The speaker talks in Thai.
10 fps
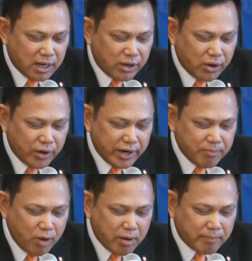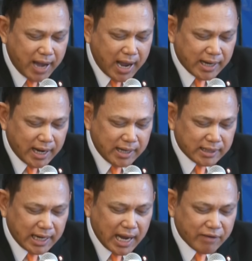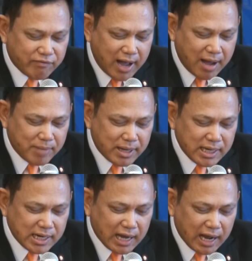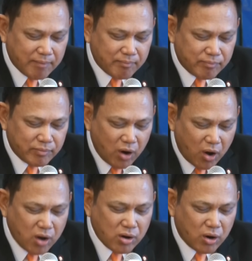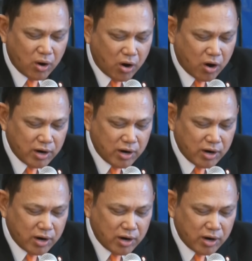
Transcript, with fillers: โดยได้มอบอำนาจให้ทนายความมายื่นคำร้องขอ